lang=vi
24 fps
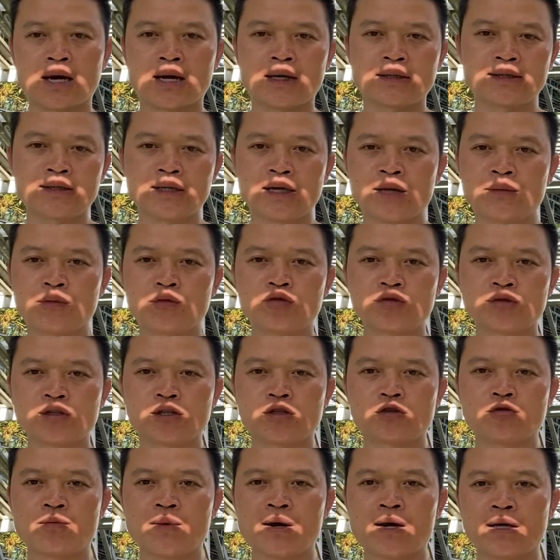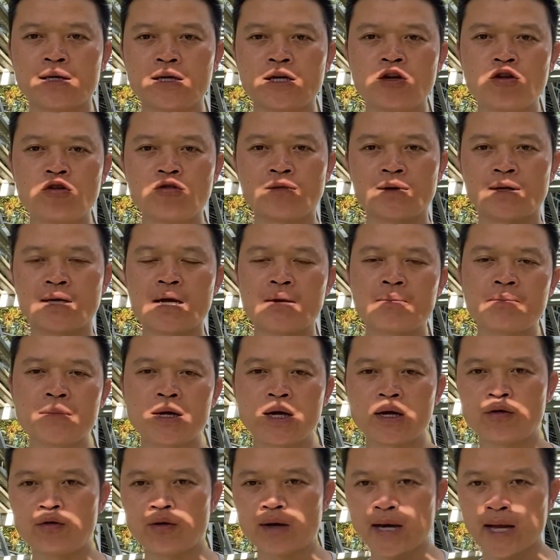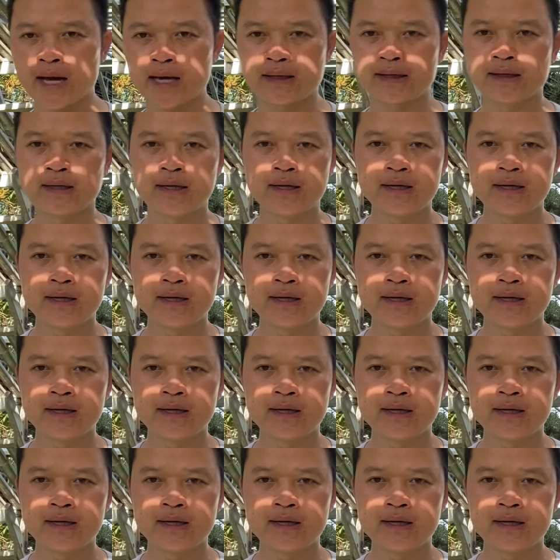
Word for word: anh chị em cô dì chú bác yêu và đam mê hoa lan